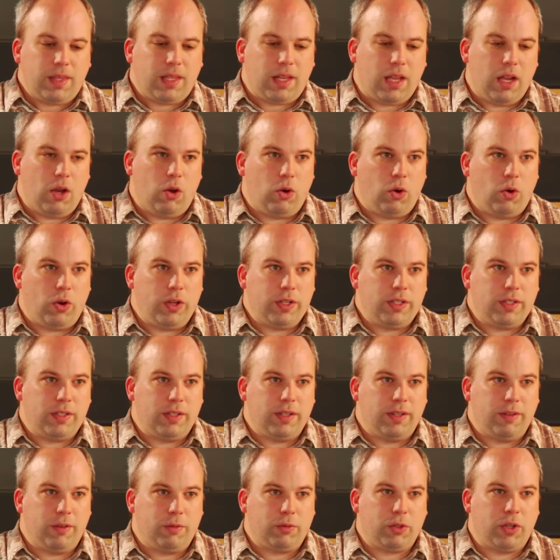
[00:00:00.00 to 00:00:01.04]
auch
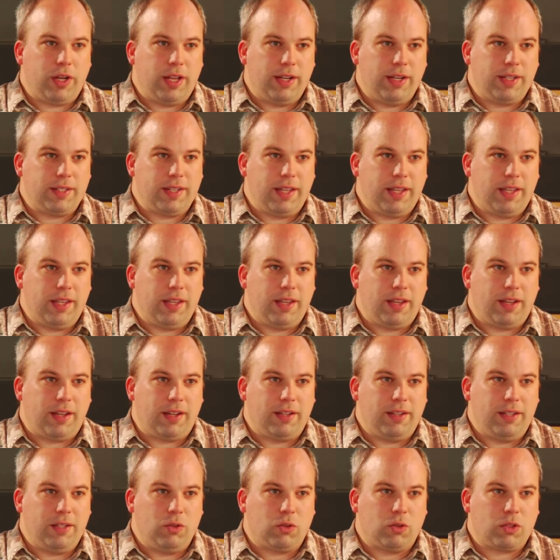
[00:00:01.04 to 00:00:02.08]
Leute von der NSA an
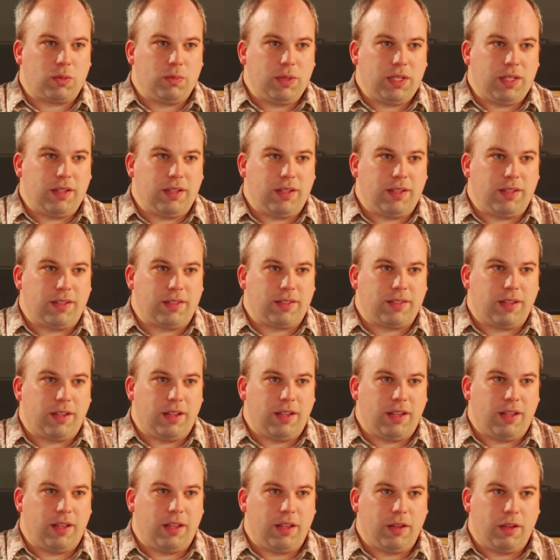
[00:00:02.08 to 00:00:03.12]
Linux mit ins,
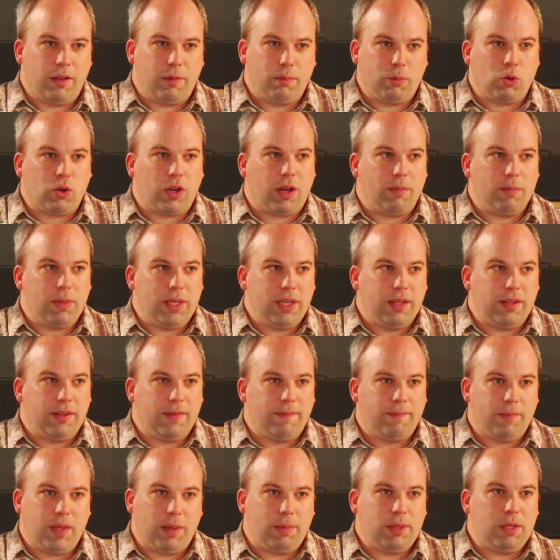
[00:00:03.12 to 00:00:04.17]
äh, programmieren,
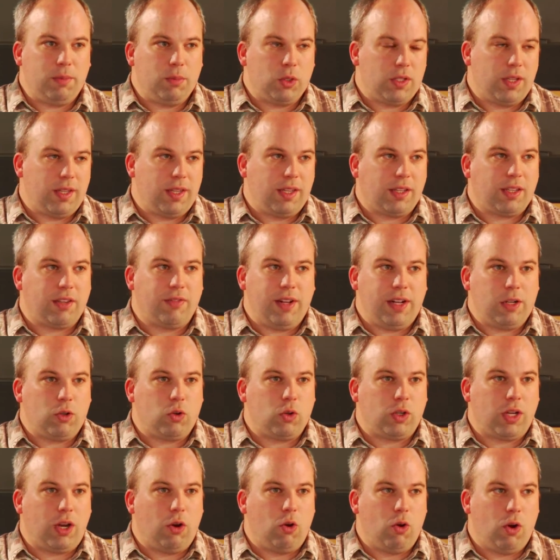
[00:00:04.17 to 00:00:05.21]
aber die müssen ja ihren
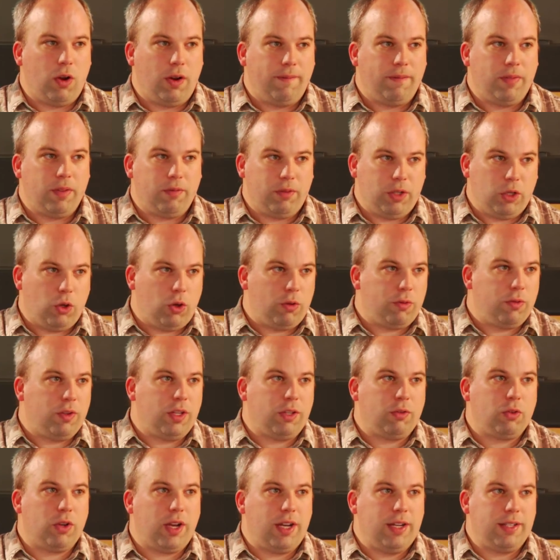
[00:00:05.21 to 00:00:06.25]
Quellcode auch wieder
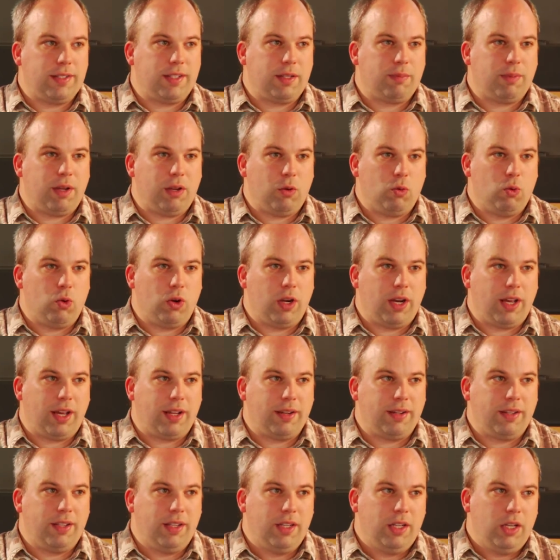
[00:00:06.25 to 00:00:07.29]
öffentlich für alle sichtbar
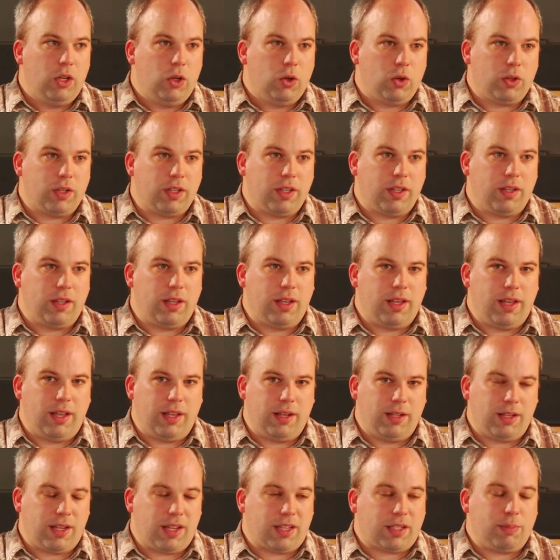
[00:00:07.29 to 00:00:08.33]
hochladen. Und
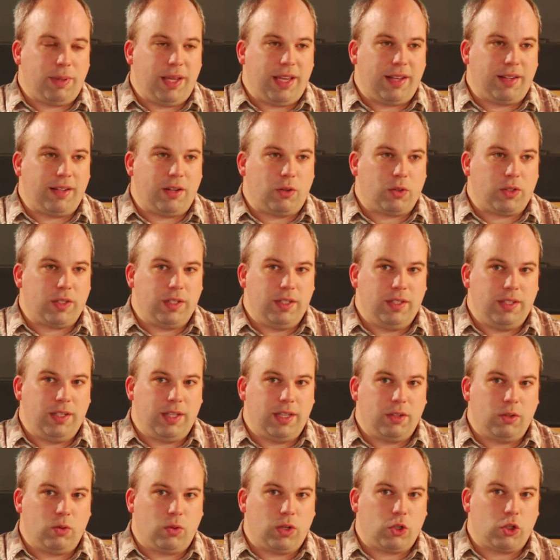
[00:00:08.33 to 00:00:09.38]
Experten aus
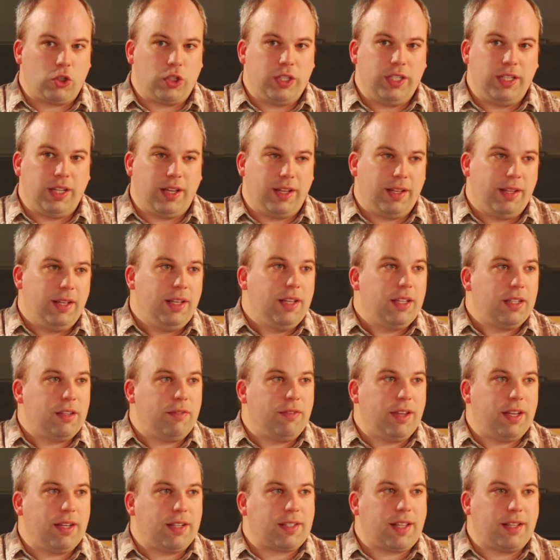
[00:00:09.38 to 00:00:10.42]
Indien oder aus China, die
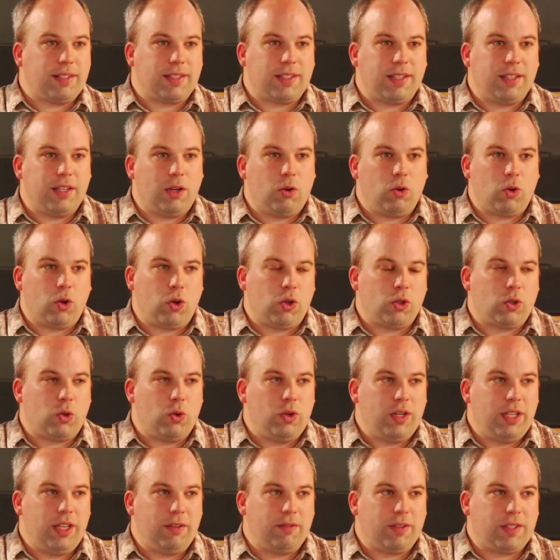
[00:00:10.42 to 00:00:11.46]
werden das ganz genau
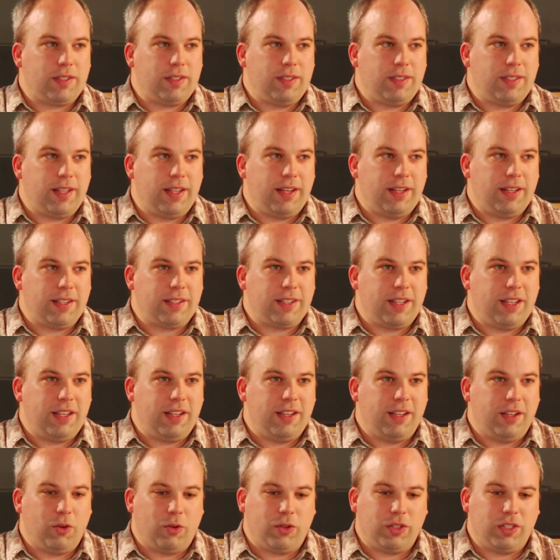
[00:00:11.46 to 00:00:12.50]
kontrollieren, was diese
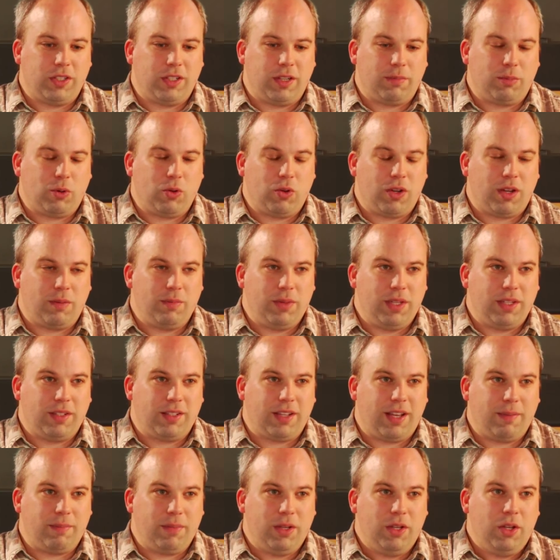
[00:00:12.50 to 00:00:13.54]
NSA-Leute da programmiert
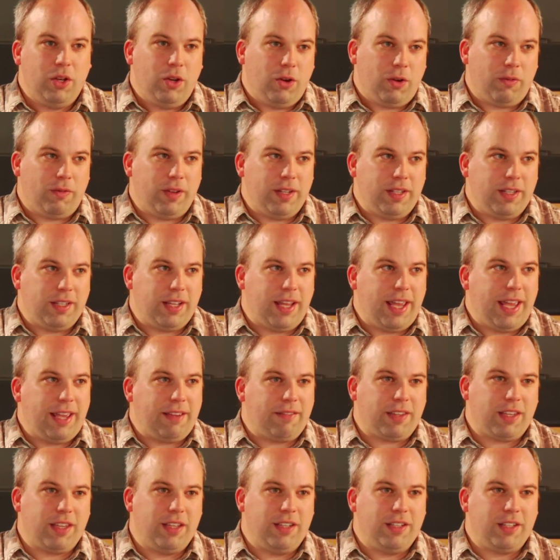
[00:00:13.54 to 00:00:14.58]
haben. Und wenn die da
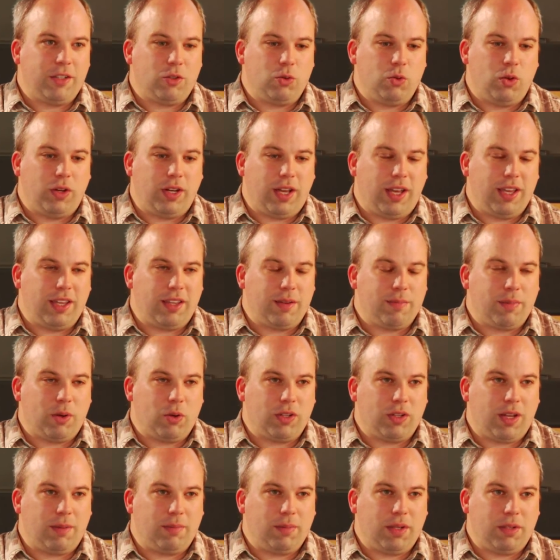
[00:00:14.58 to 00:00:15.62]
irgendwelche Hintertüren
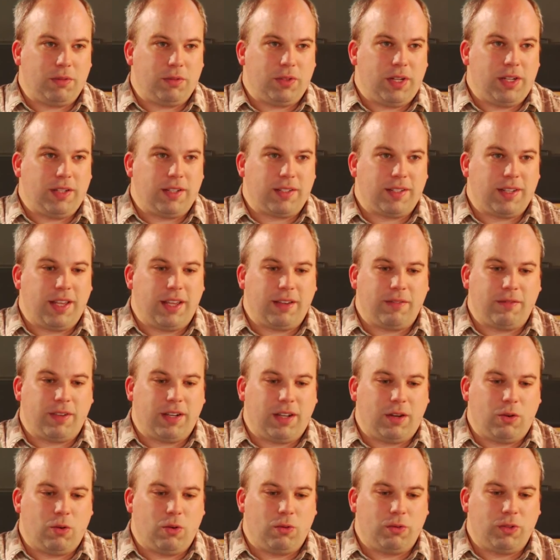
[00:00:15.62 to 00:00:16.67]
eingebaut haben, dann fällt das irgendwann
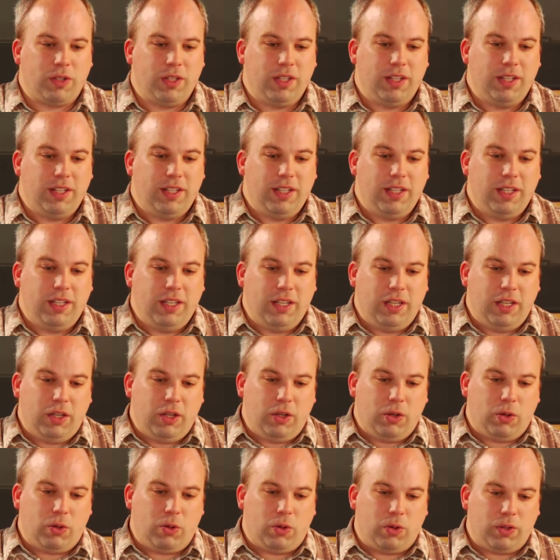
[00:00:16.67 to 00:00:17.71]
auf.
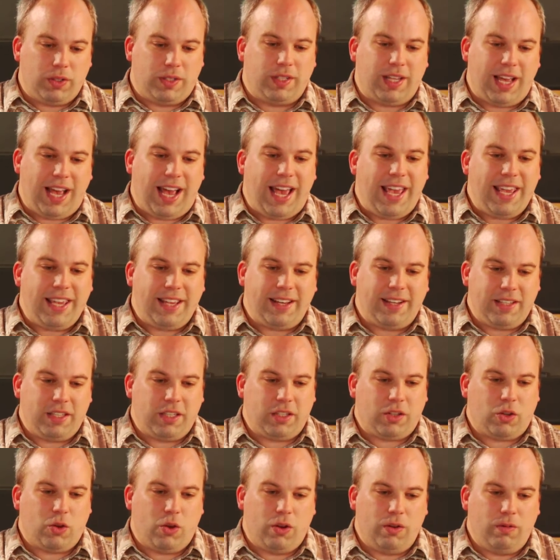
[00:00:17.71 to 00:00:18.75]
Und
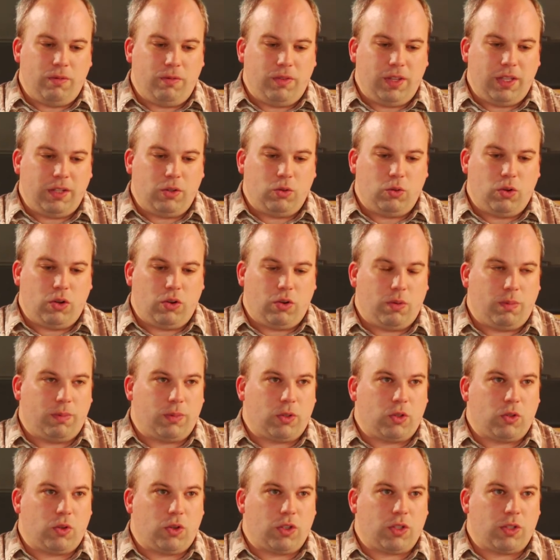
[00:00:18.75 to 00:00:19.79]
eigentlich können wir nur
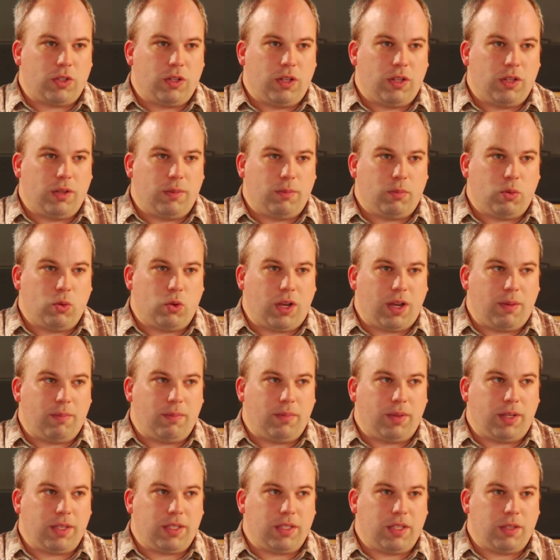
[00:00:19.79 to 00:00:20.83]

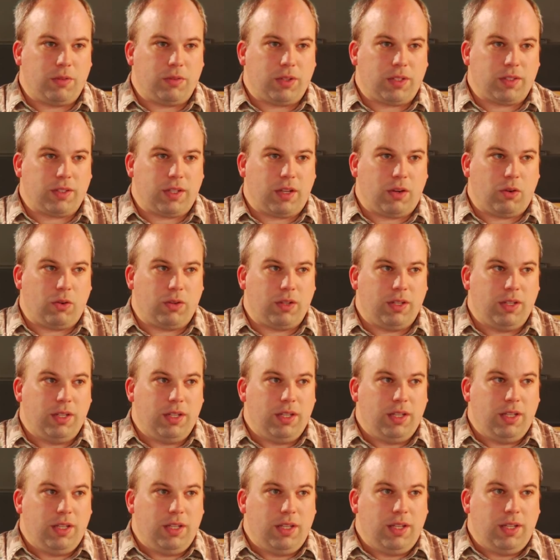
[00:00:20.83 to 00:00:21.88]
Open-Source-Programmen richtig vertrauen.
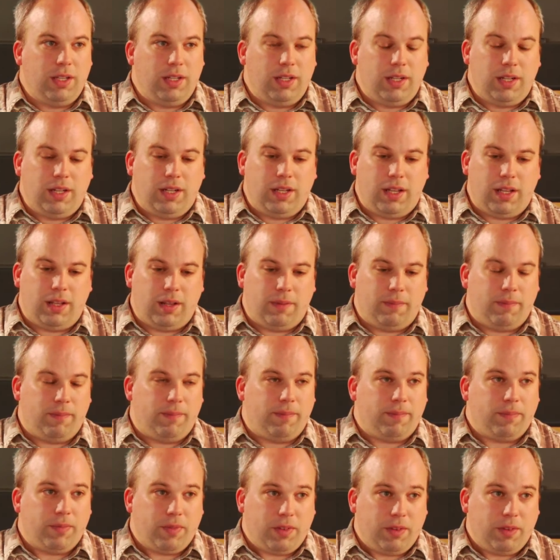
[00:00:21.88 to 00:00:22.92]
Ähm,